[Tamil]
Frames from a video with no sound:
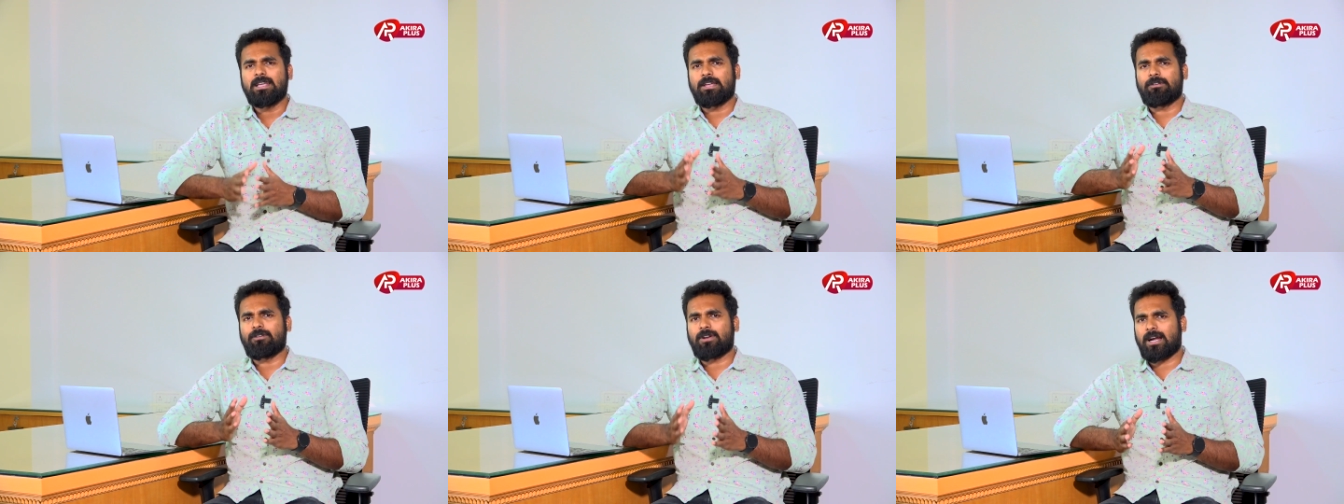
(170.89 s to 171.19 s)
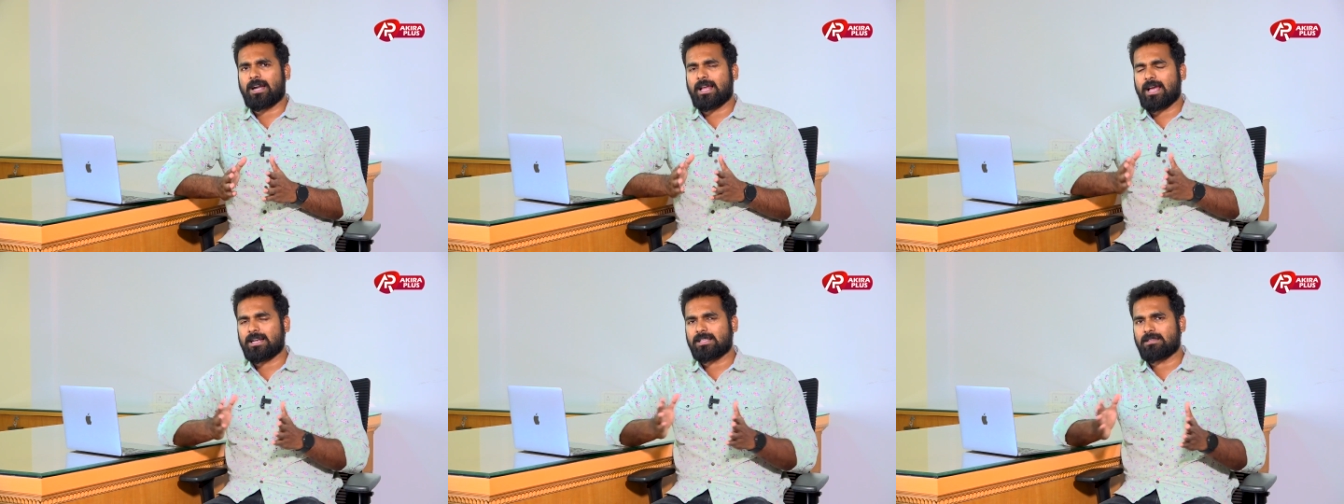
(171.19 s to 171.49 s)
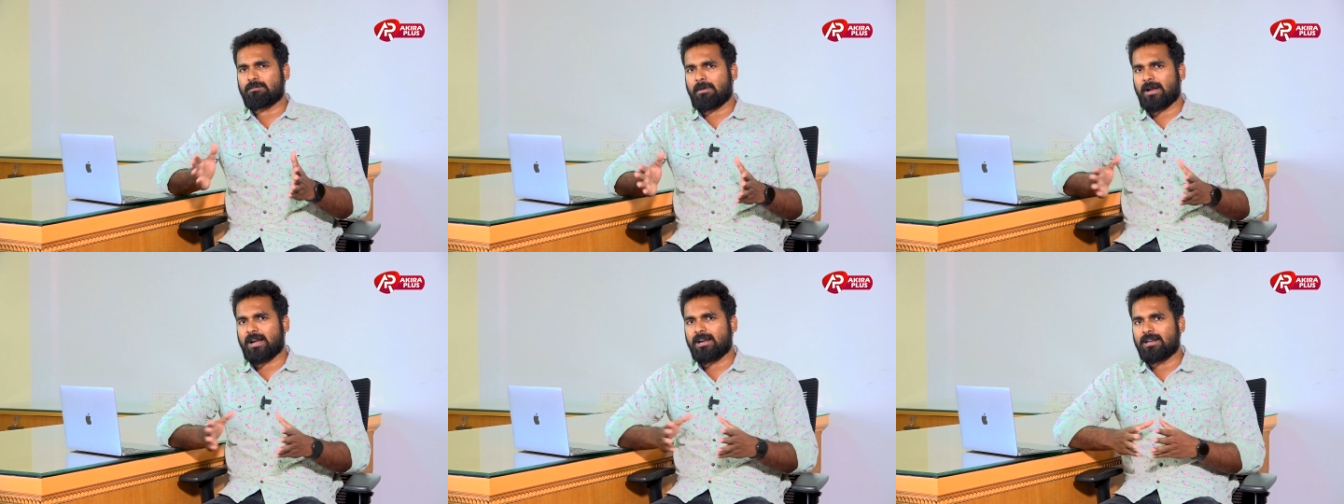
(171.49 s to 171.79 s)
இவர்
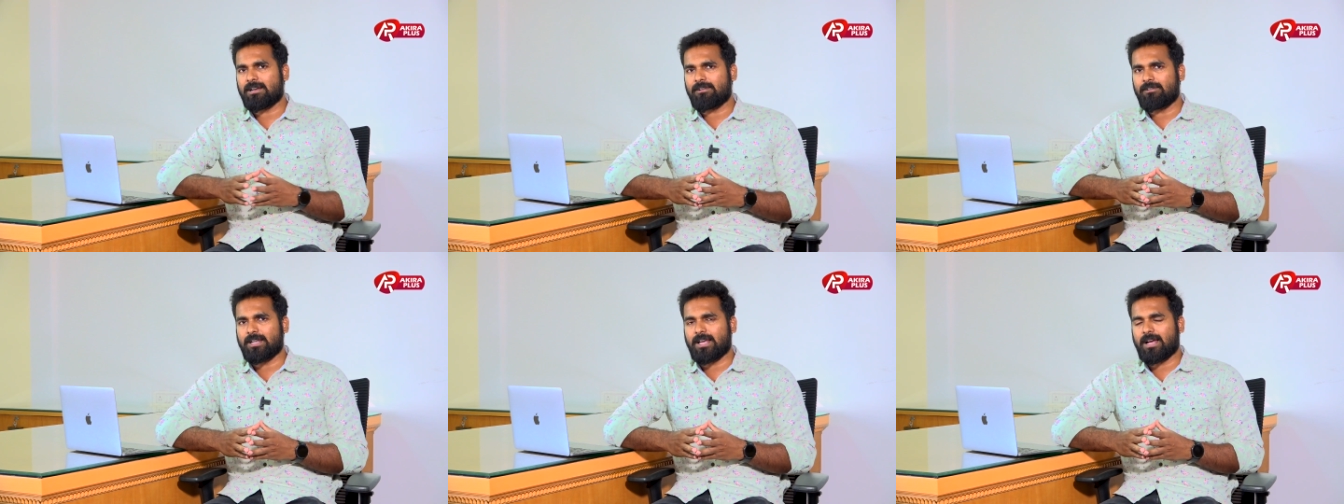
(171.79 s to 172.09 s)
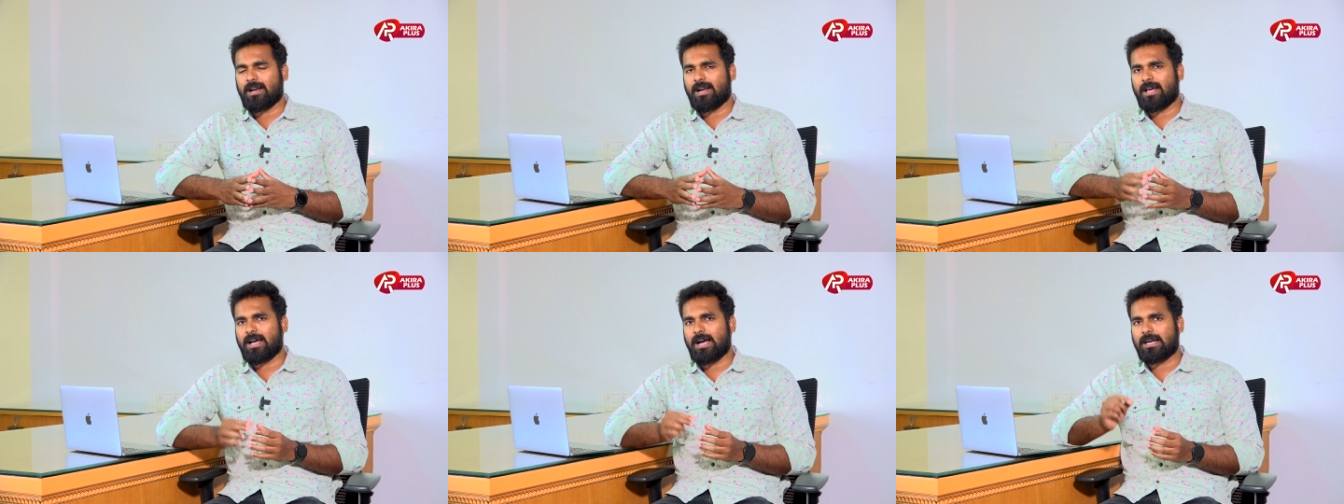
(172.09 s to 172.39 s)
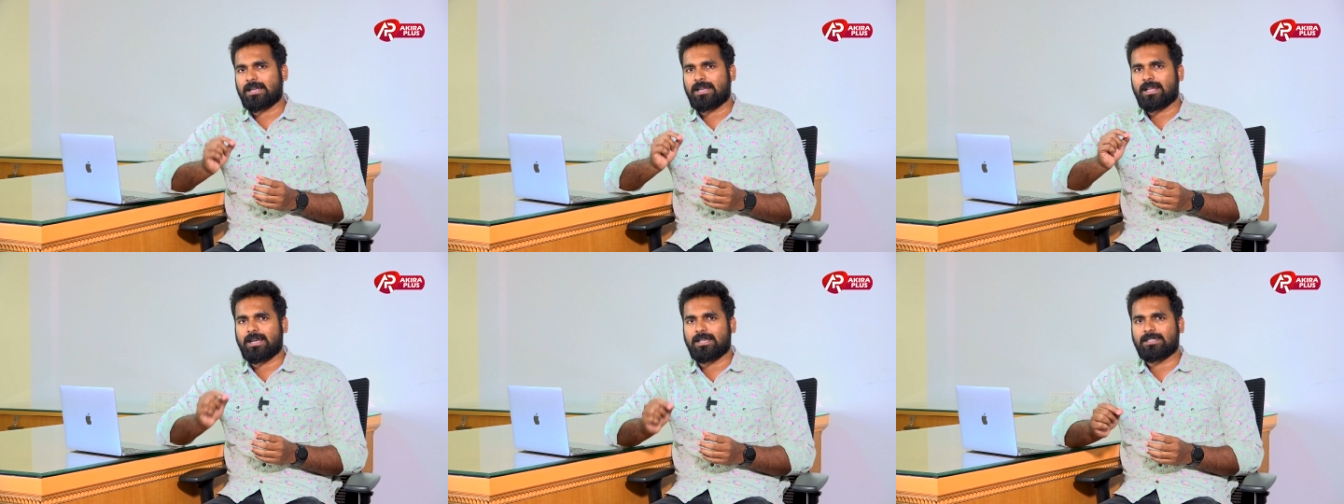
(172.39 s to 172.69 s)
ரெண்டாயிரத்தி பன்னெண்டில் வெளியான
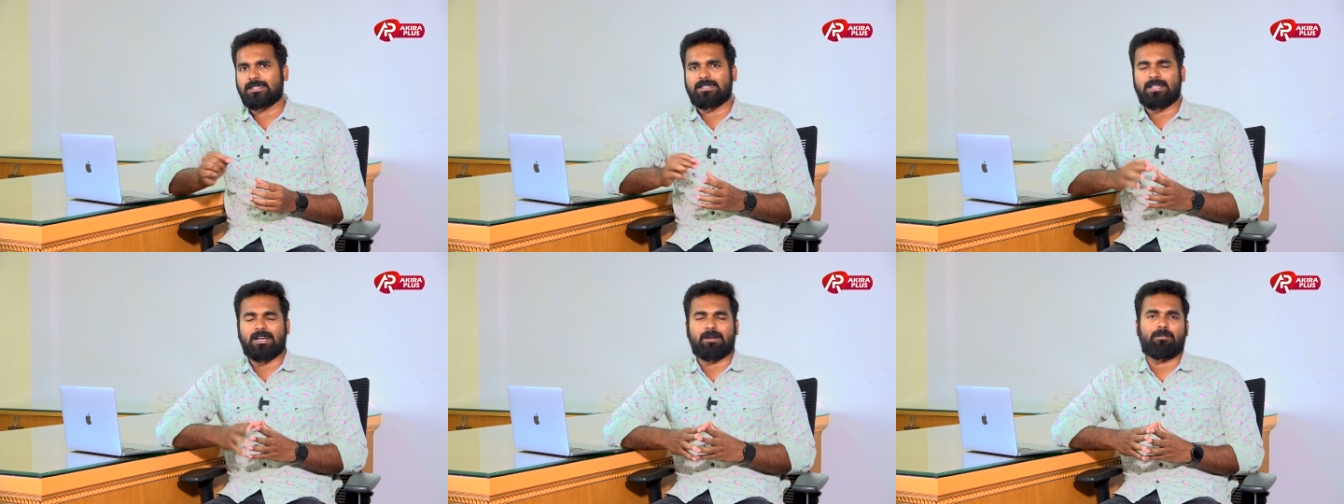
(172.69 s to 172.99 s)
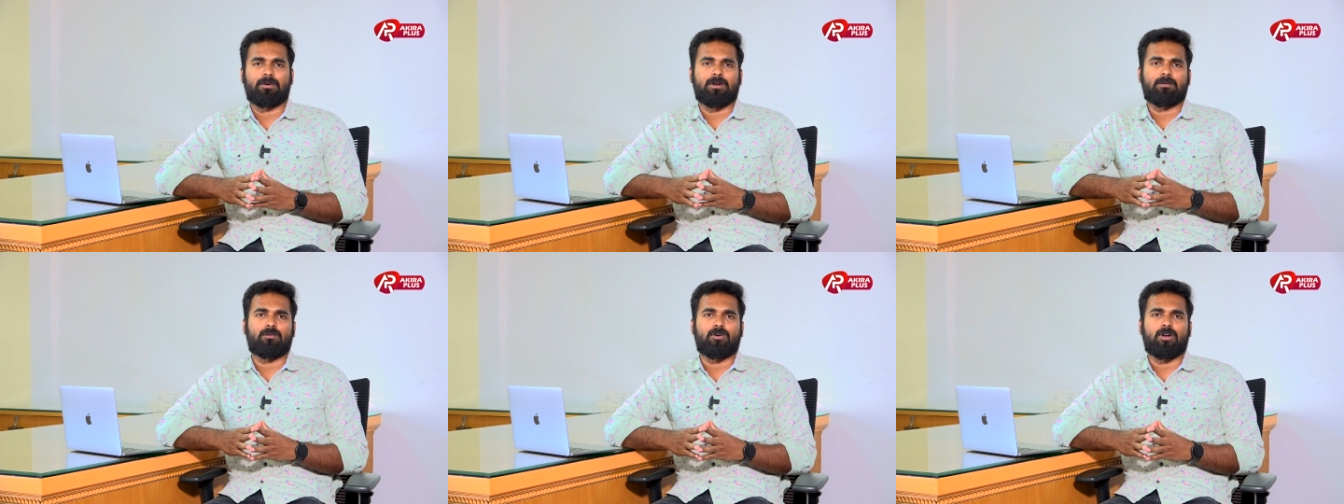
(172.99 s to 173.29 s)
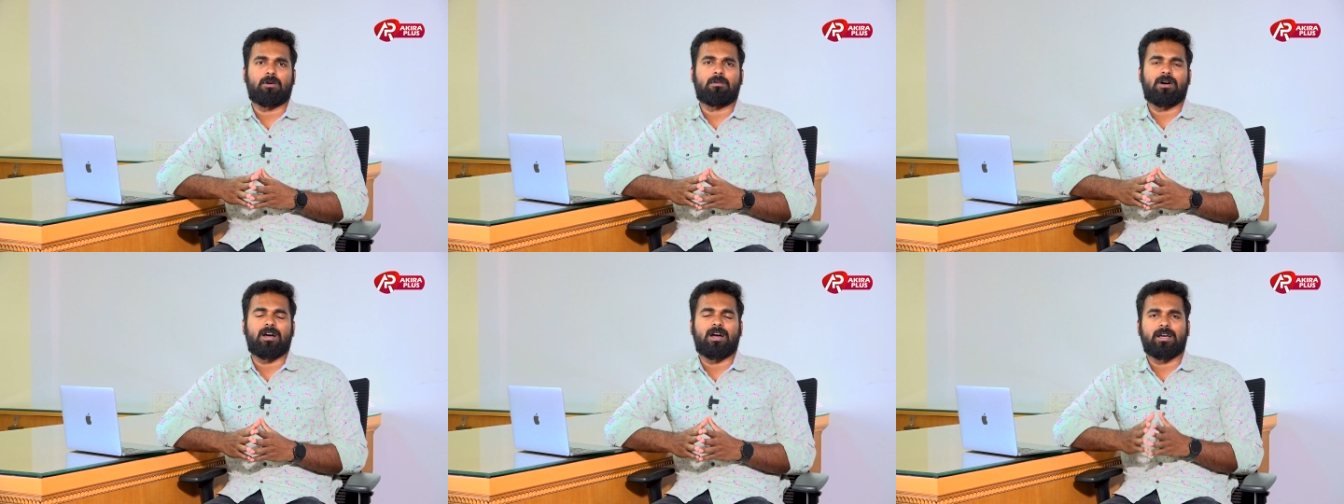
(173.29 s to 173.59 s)
அட்டக்கத்தி திரைப்படம்
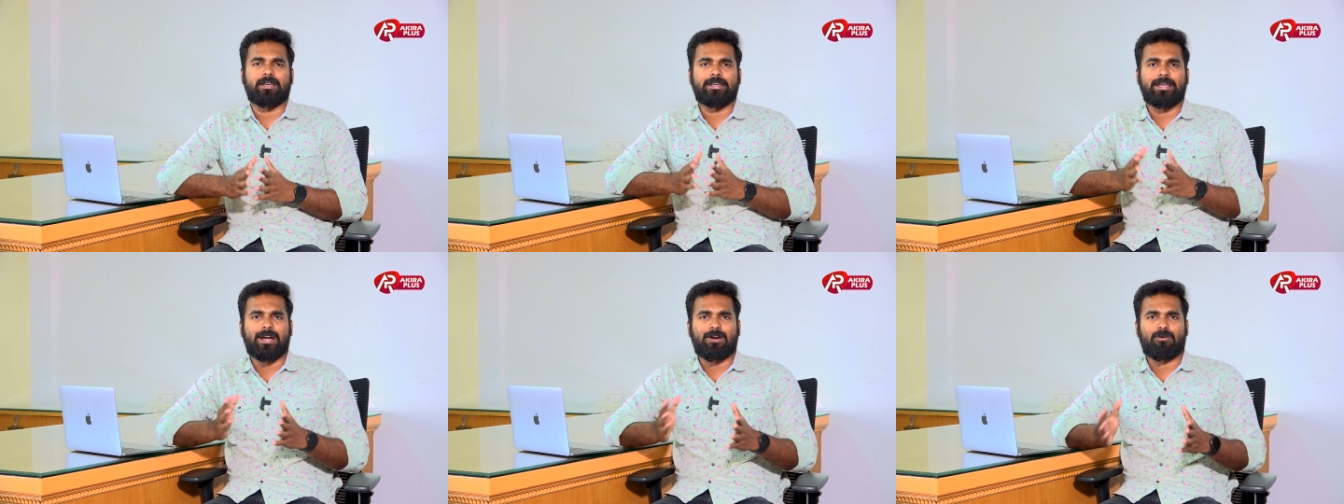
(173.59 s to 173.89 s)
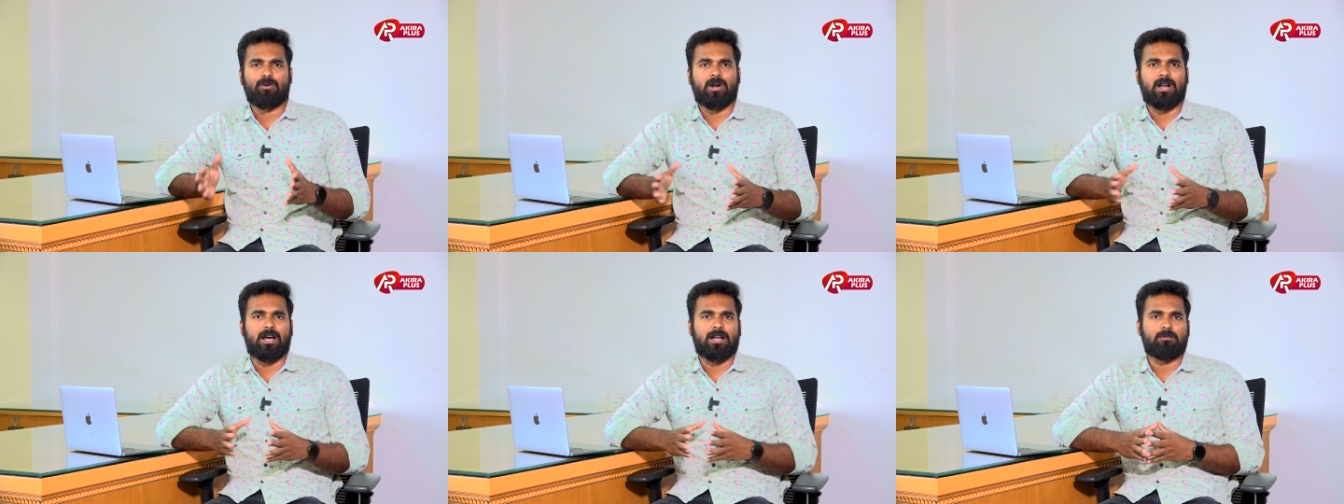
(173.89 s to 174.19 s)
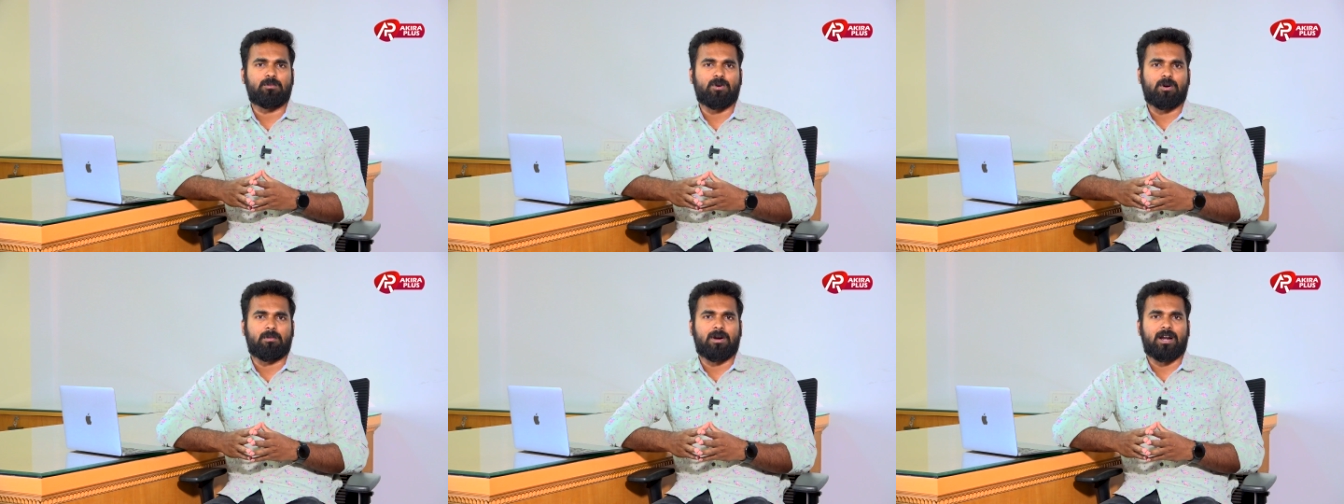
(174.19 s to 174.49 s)
மூலமாக இயக்குனர்
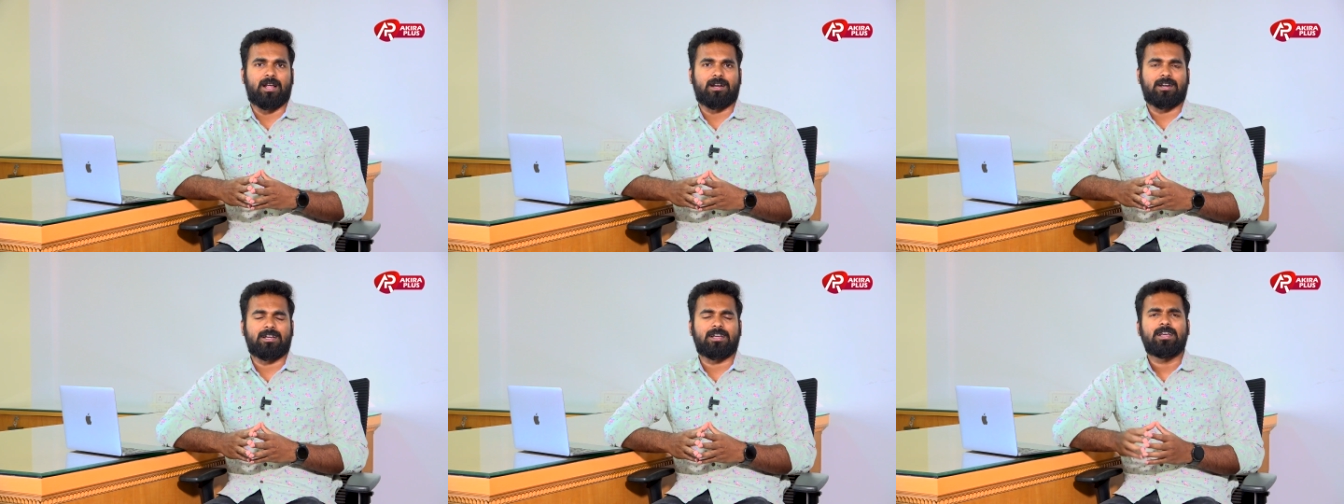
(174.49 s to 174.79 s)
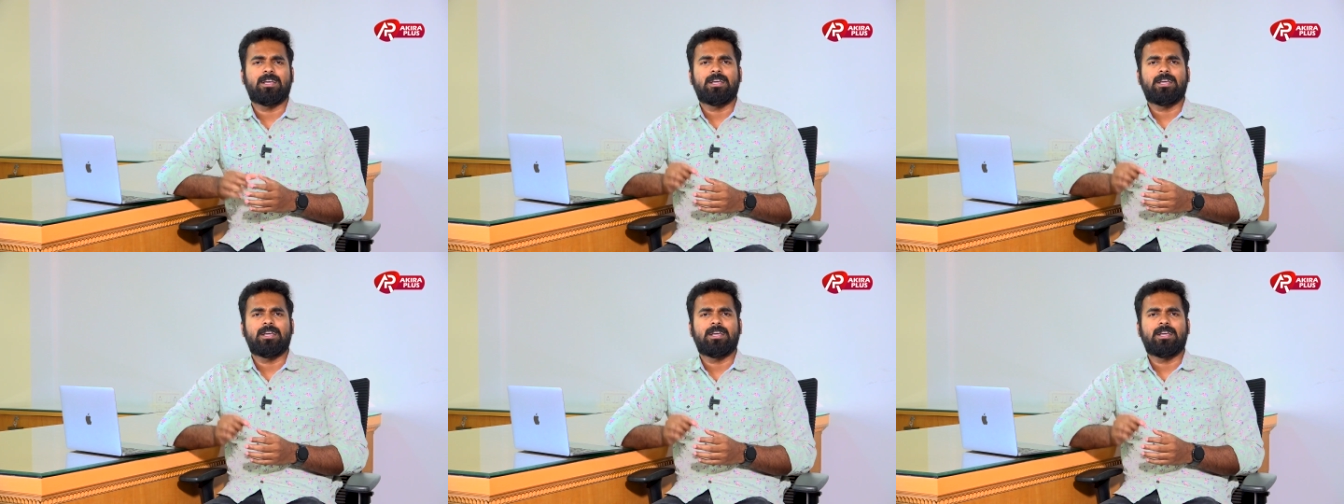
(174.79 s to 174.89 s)
அறிமுகமானார்